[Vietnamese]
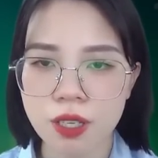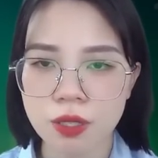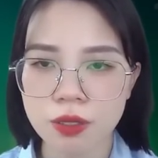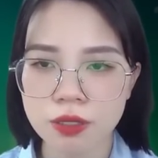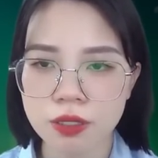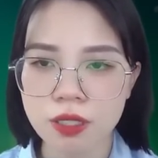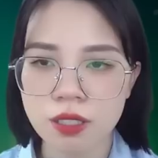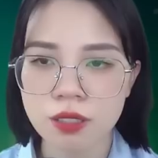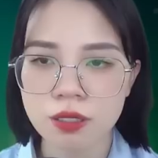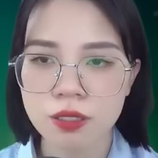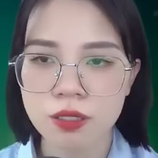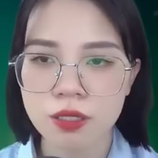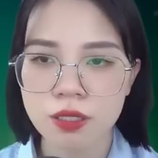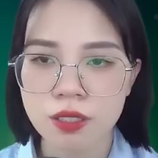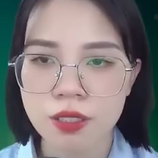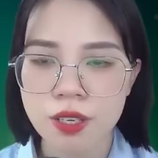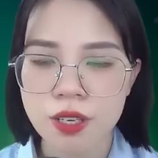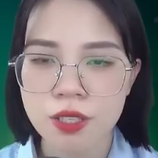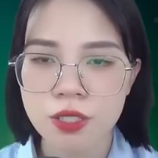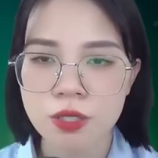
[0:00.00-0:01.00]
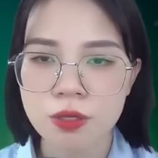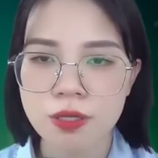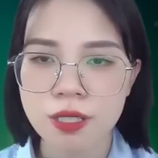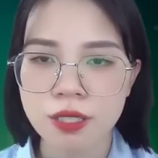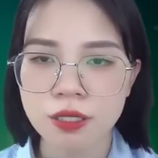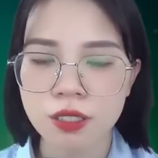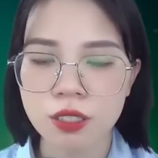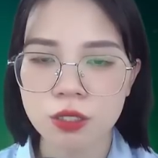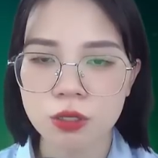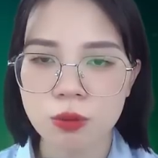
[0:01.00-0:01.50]
Cảm thấy không khỏe sao
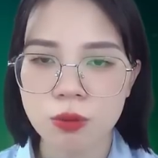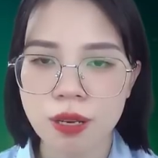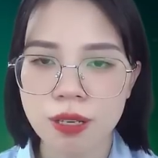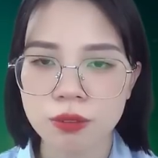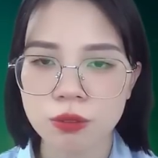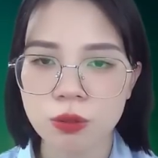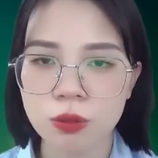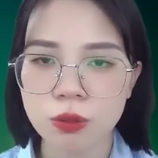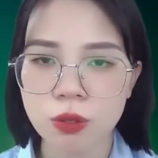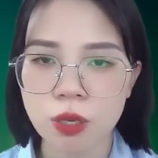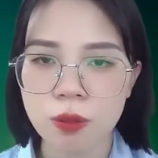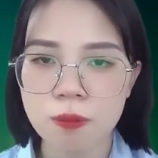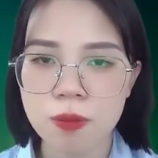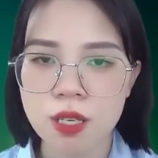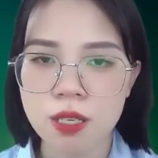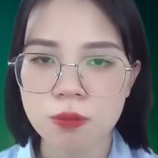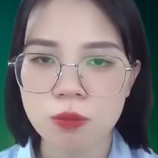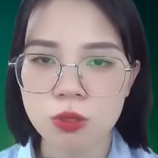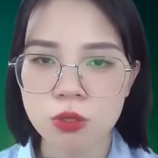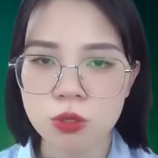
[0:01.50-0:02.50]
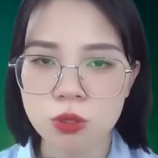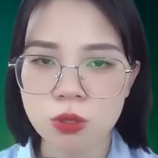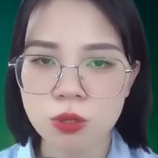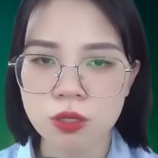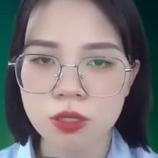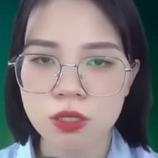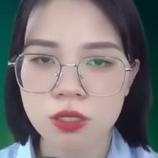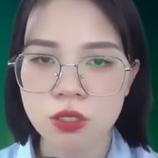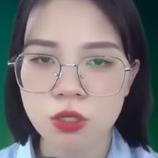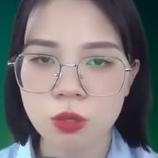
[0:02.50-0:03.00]
Đừng động vào em
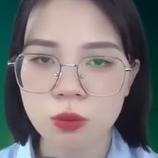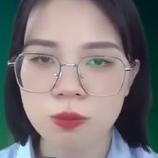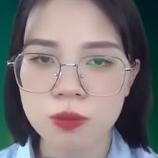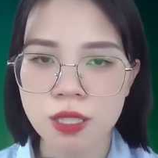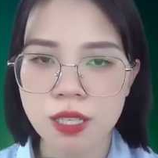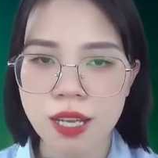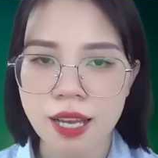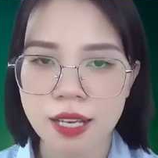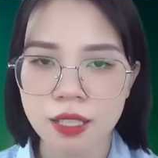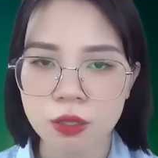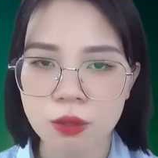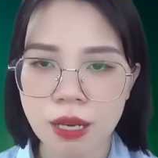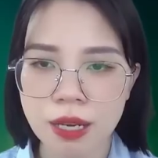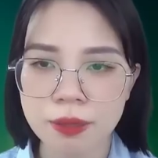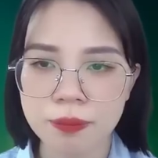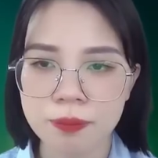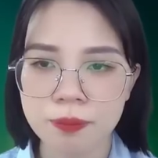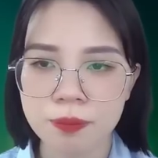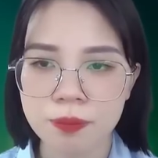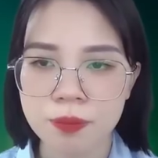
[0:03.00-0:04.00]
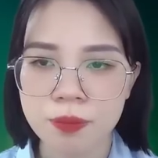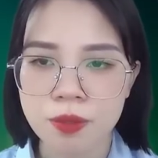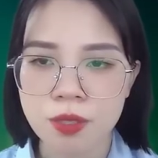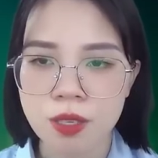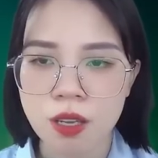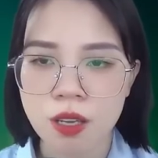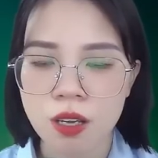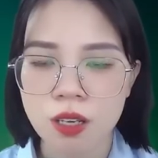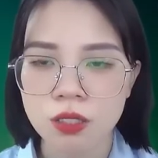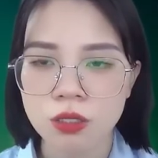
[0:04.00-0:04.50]
Tôi lập tức quay đầu đi
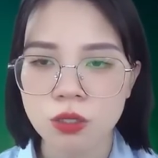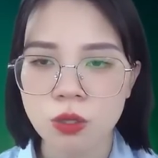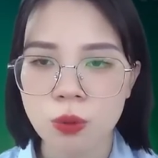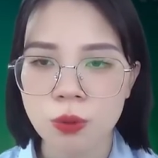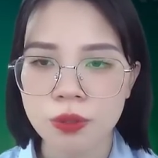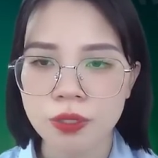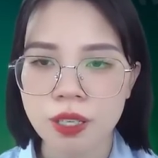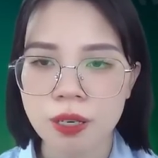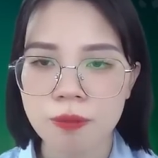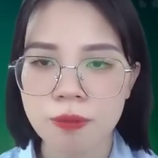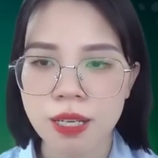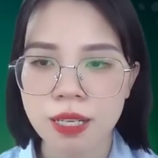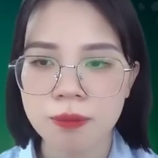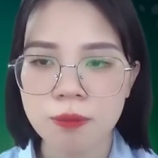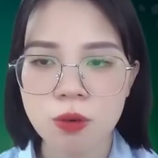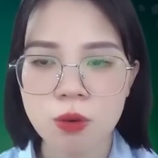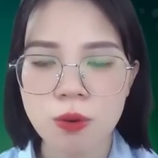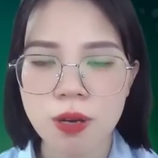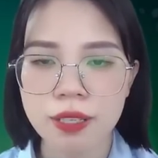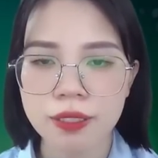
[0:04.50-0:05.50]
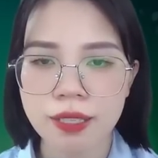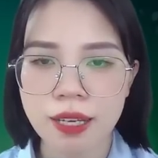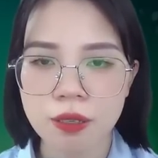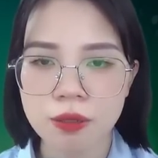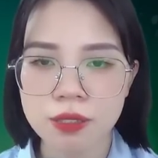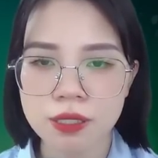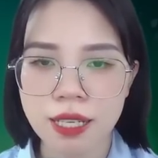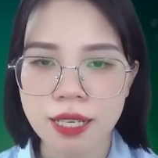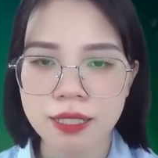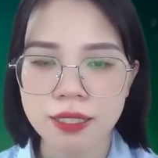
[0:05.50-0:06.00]
có chút chán ghét tránh né
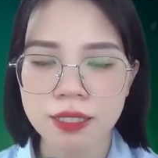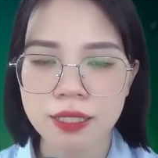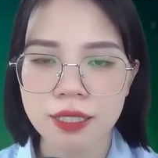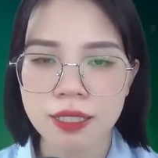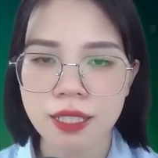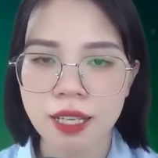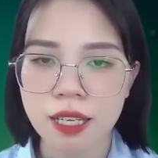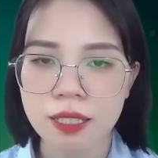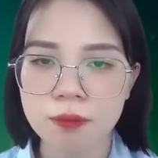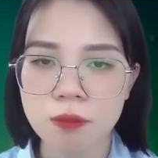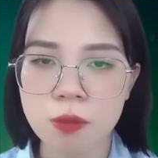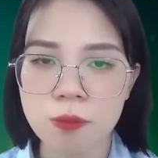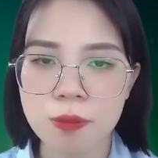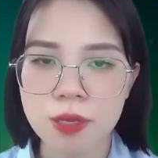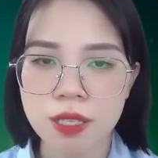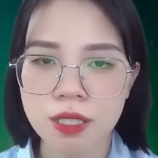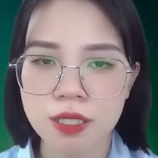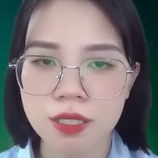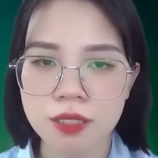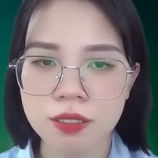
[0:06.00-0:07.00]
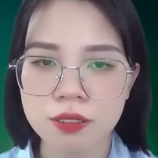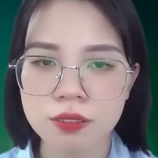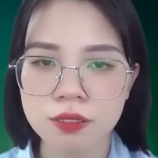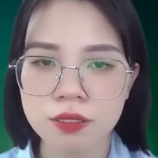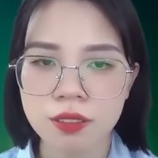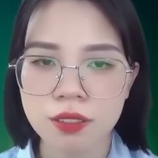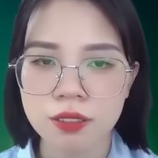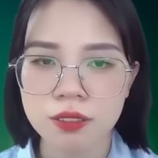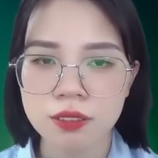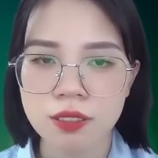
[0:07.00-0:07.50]
bàn tay anh, tránh né sự
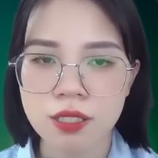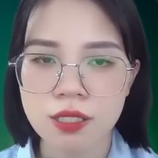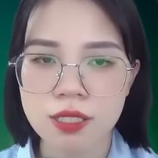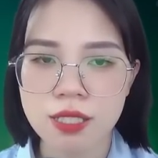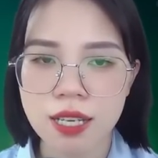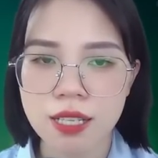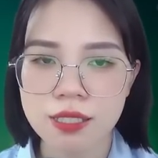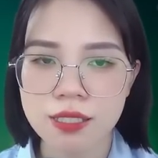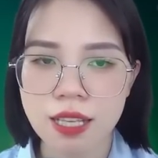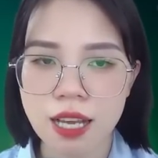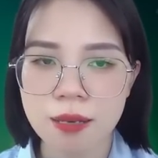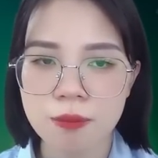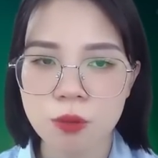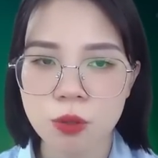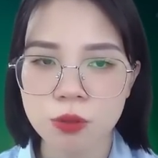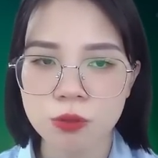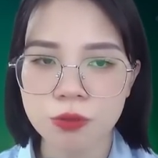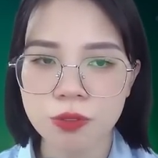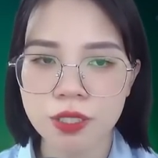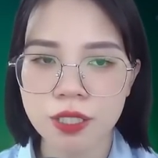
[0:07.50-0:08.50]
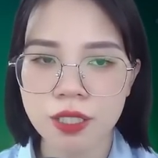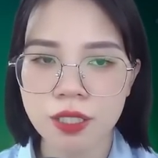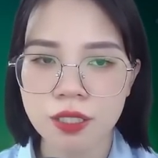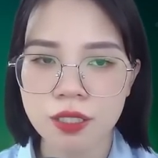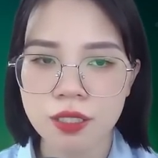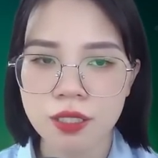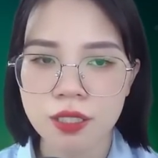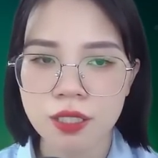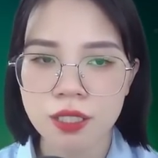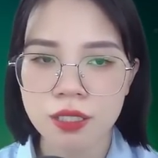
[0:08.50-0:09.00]
đụng chạm của anh. Thẩm
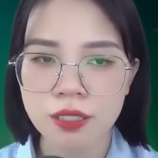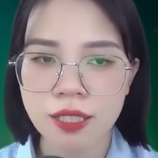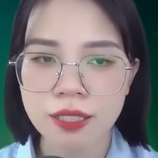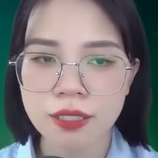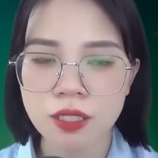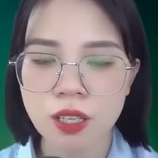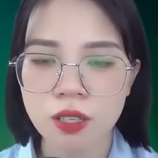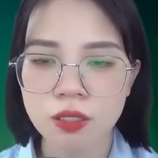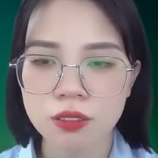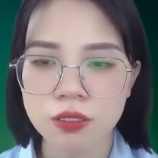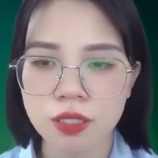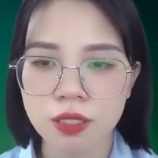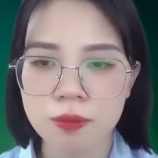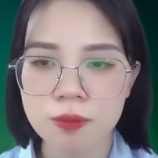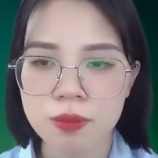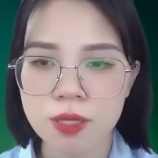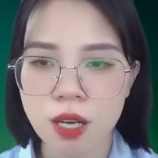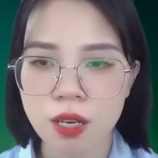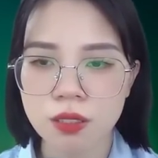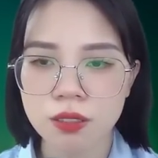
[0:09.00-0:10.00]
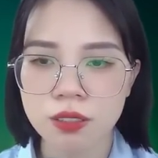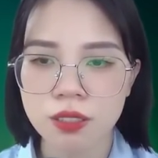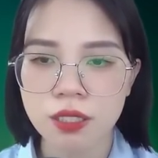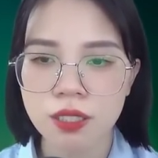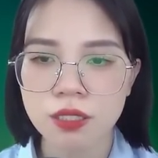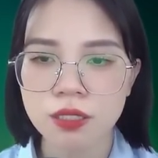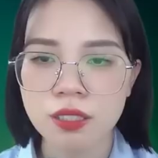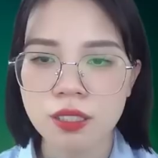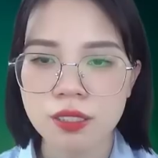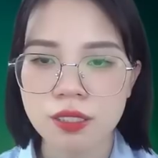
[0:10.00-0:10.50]
Đình sửng sốt, môi lập tức
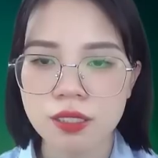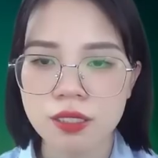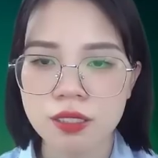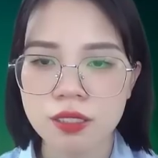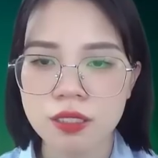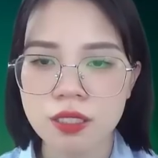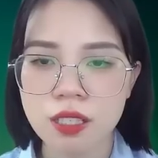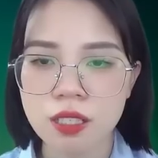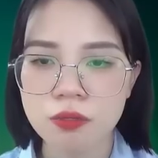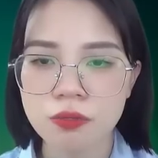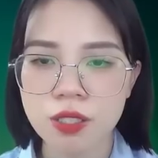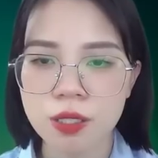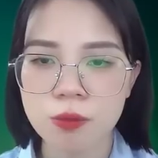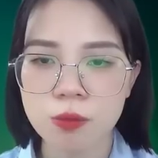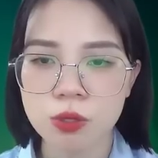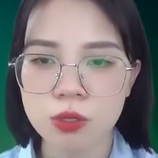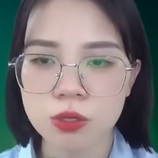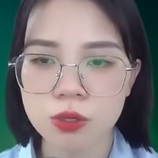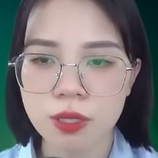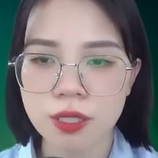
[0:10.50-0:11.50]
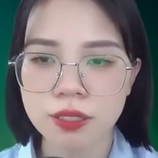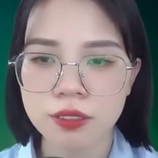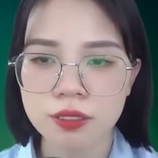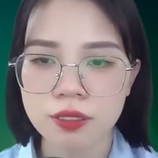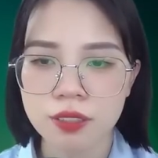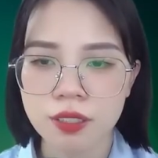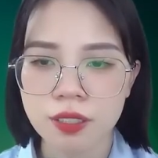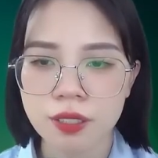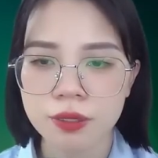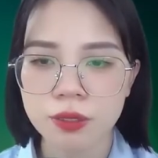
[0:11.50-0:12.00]
mím lại. Tôi tức giận
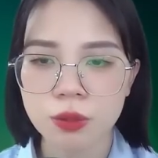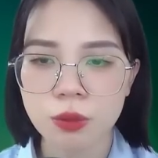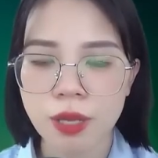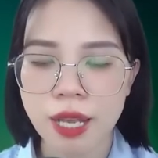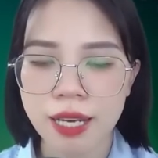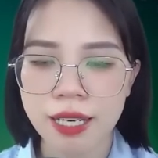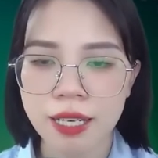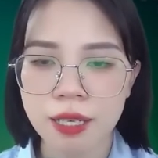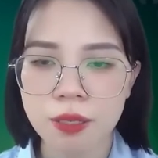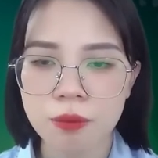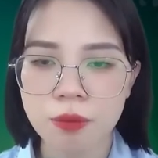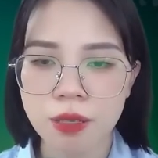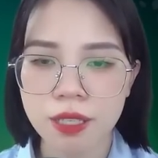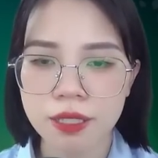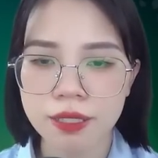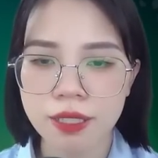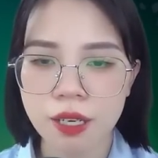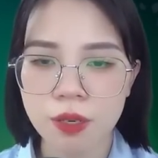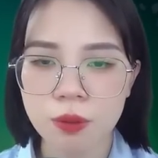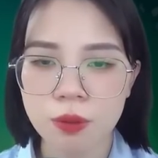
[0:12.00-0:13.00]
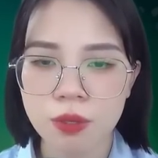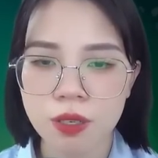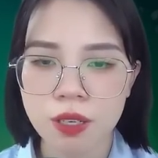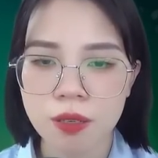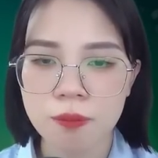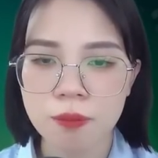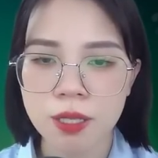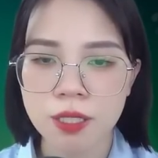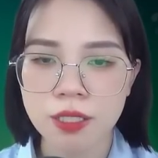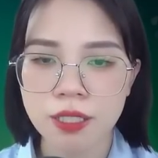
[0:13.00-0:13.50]
nhìn sang chỗ khác.
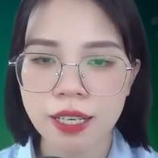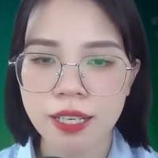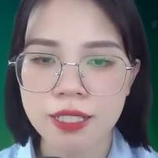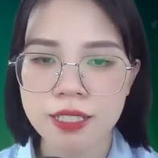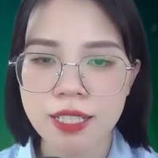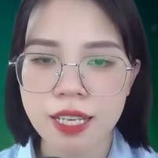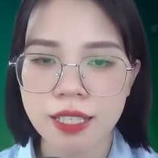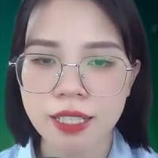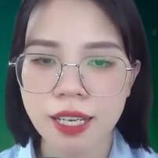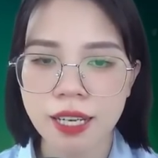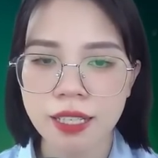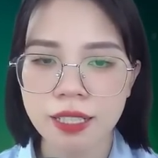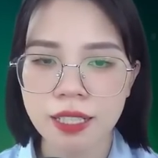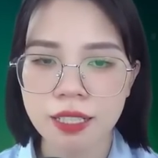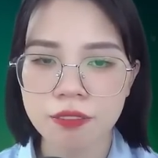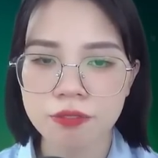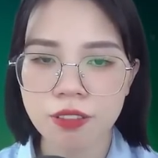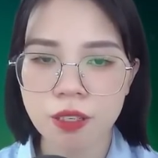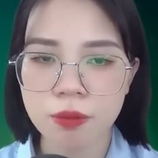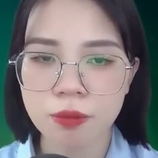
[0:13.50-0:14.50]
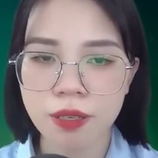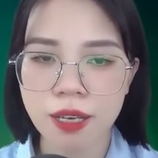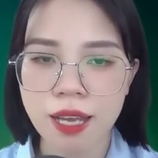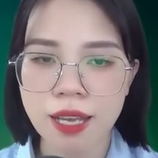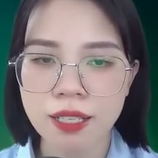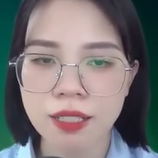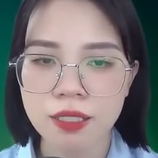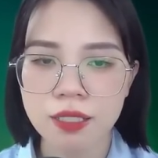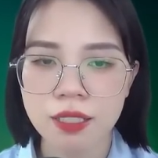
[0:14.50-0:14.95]
Em hơi mệt, em đi ngủ trước đây.